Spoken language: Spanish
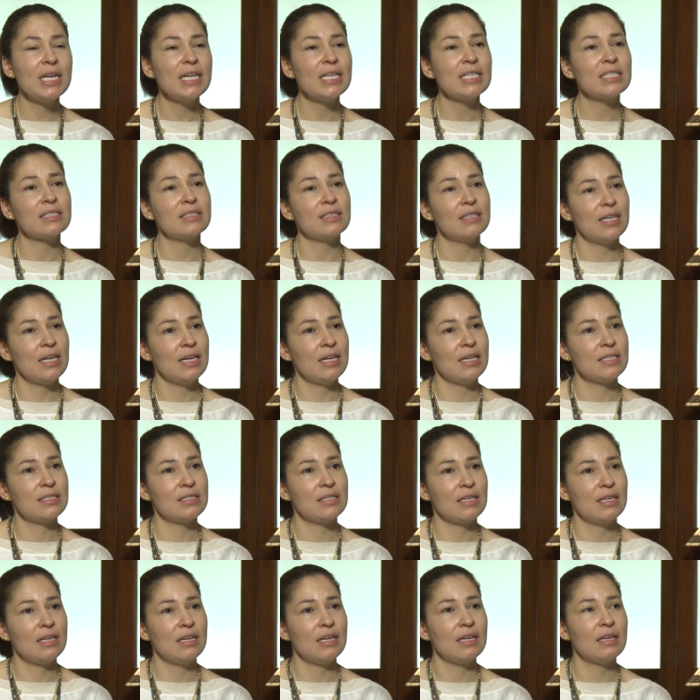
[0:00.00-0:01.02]
En, este, en
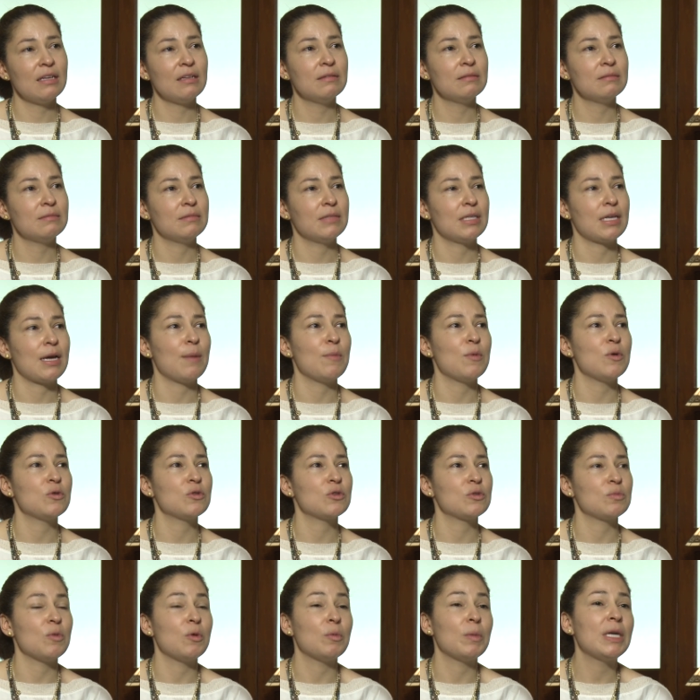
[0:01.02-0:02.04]
este
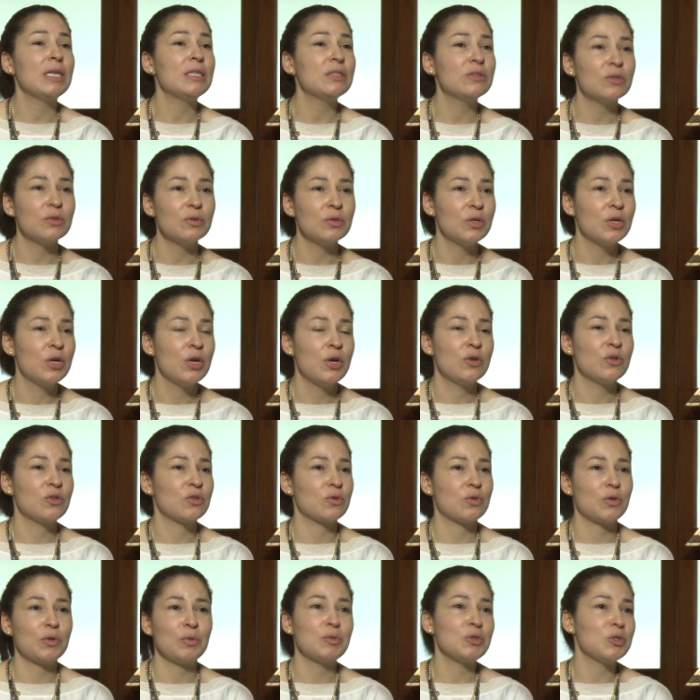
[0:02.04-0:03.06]
digamos, momento
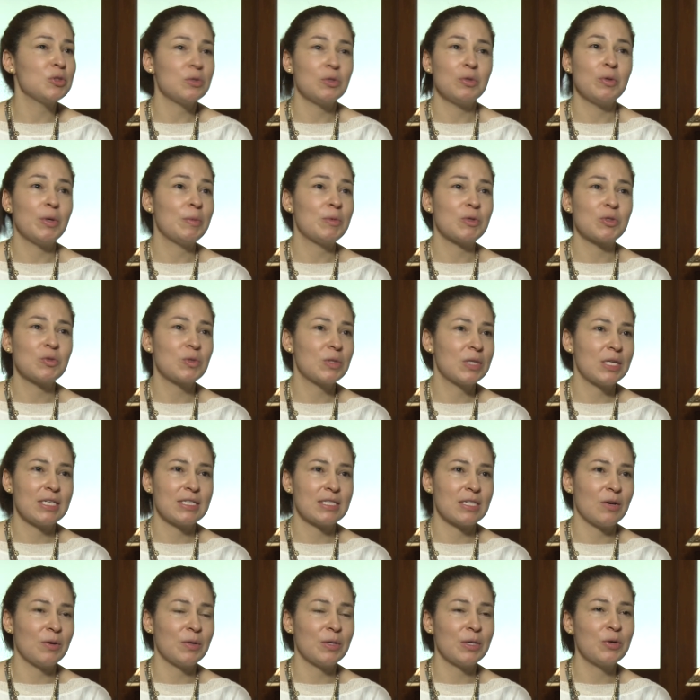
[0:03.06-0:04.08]
nosotros no hemos
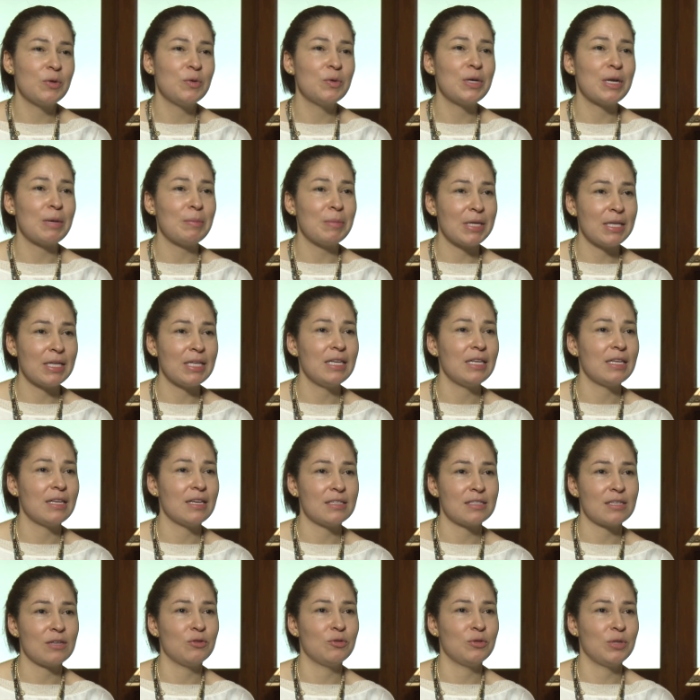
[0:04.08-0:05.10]
utilizado ninguna
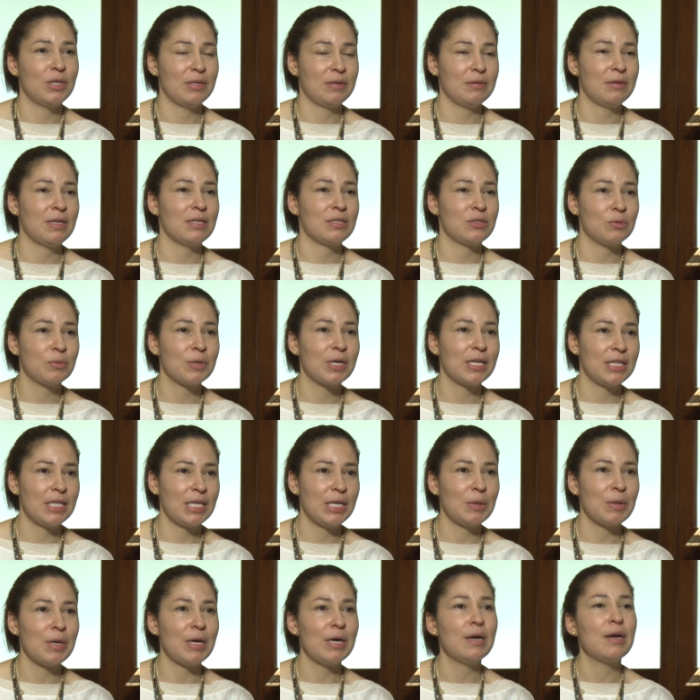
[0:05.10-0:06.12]
medida de salud eh,
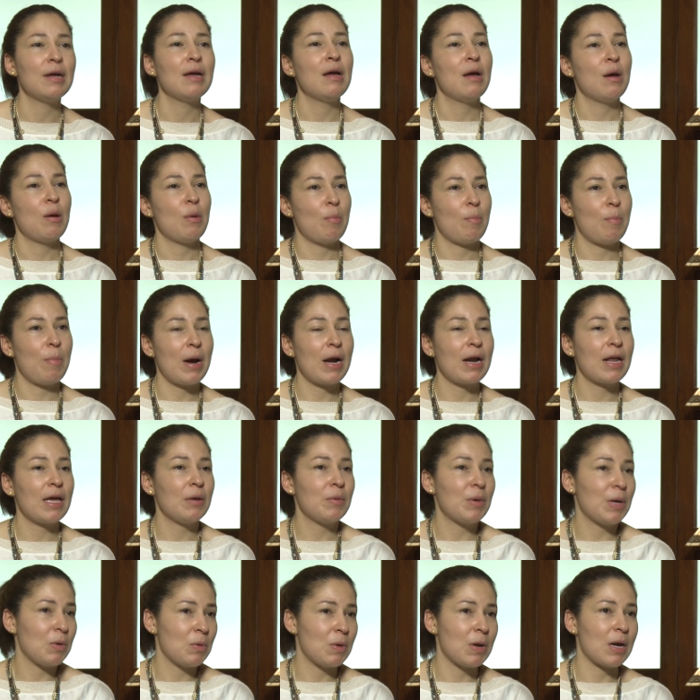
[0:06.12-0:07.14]
subjetiva para
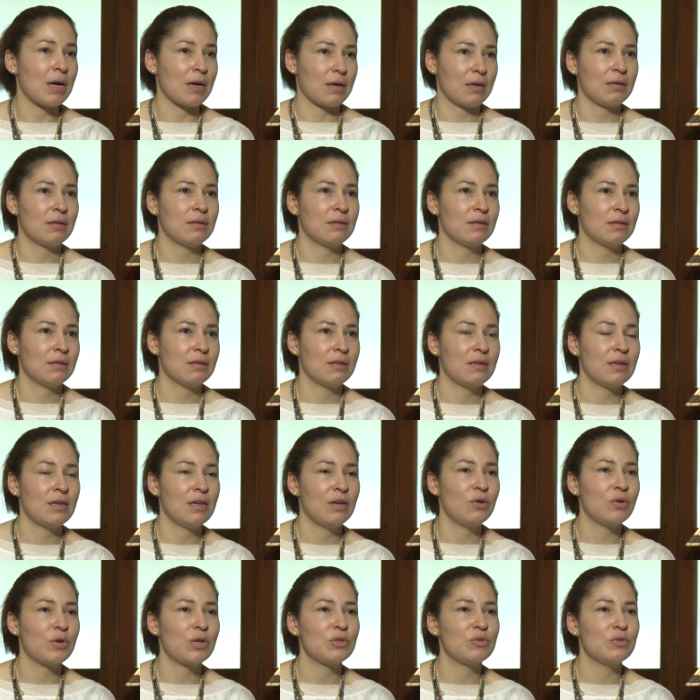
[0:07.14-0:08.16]
evaluar
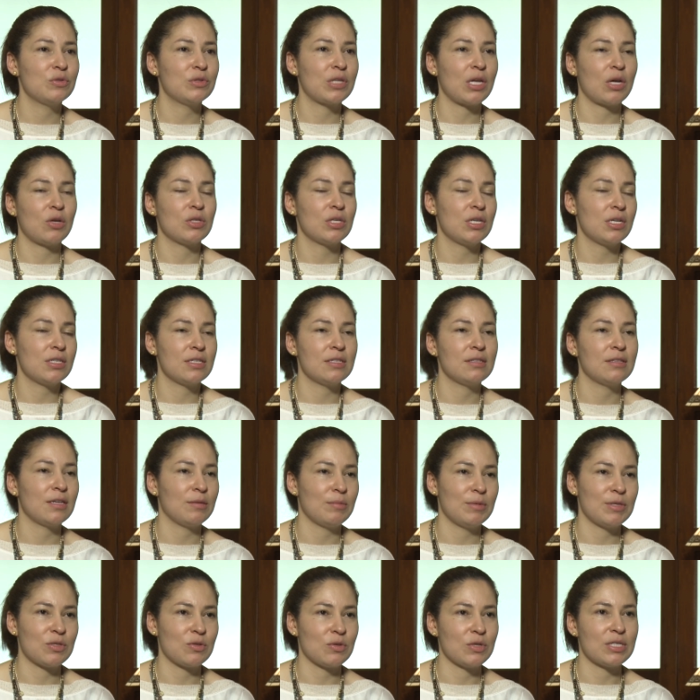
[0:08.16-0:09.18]
los resultados de las
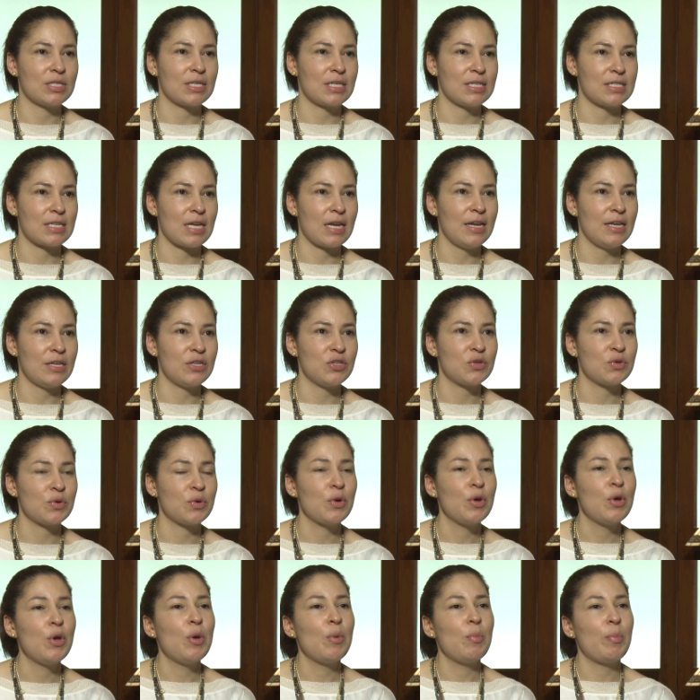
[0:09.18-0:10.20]
intervenciones que se han hecho,
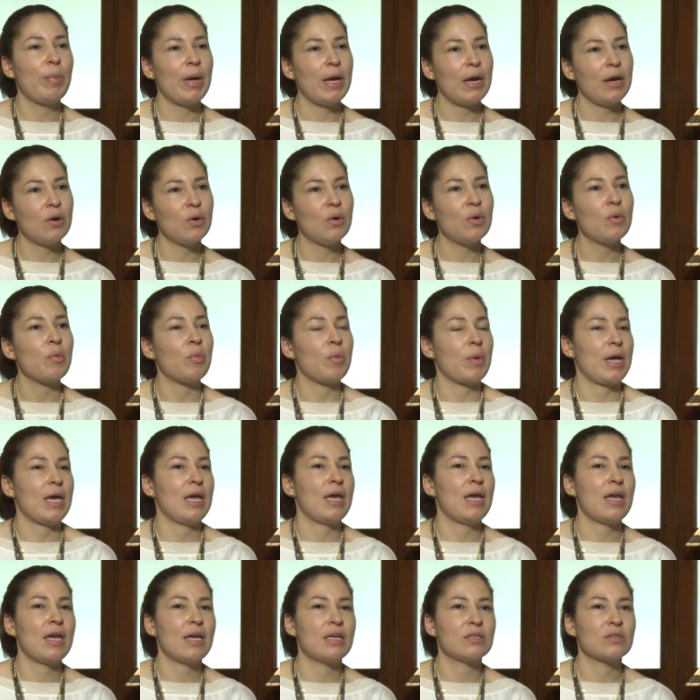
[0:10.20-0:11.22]
pero
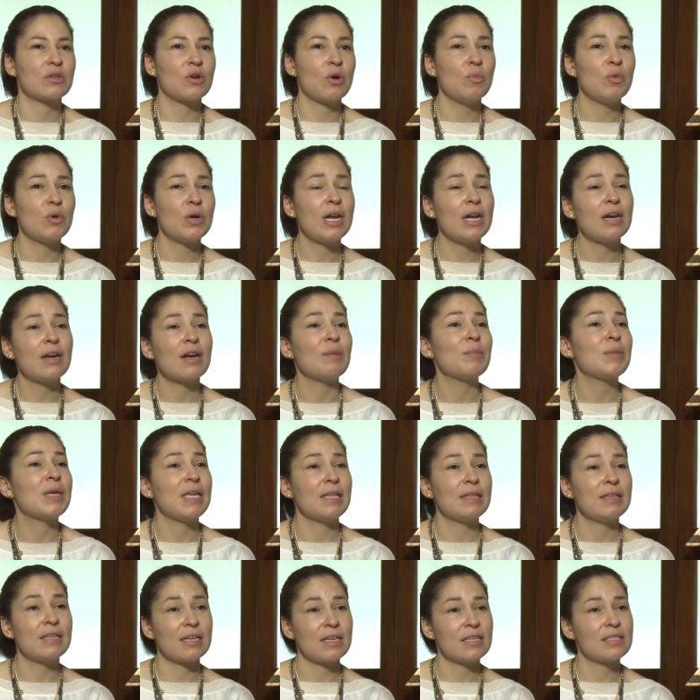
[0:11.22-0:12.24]
es como una
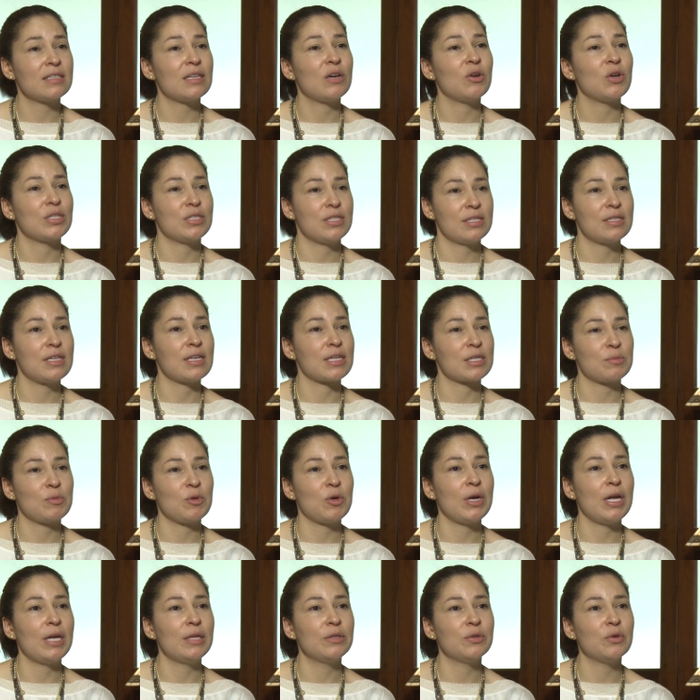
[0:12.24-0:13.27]
herramienta que hasta ahora se está
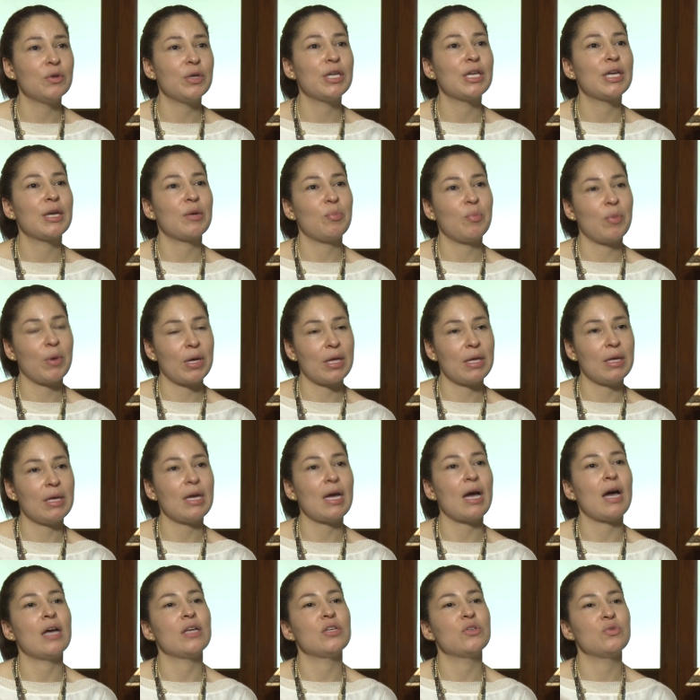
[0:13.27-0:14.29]
explorando y que
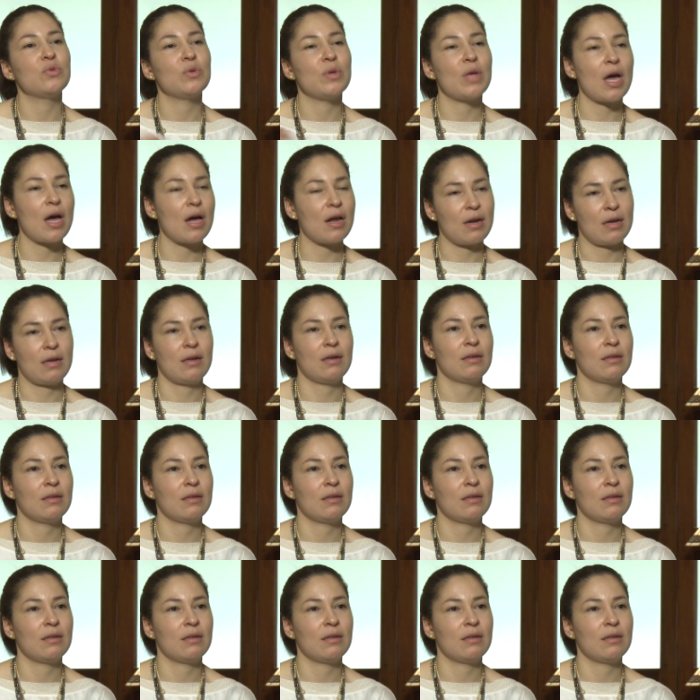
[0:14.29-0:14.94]
puede ayudar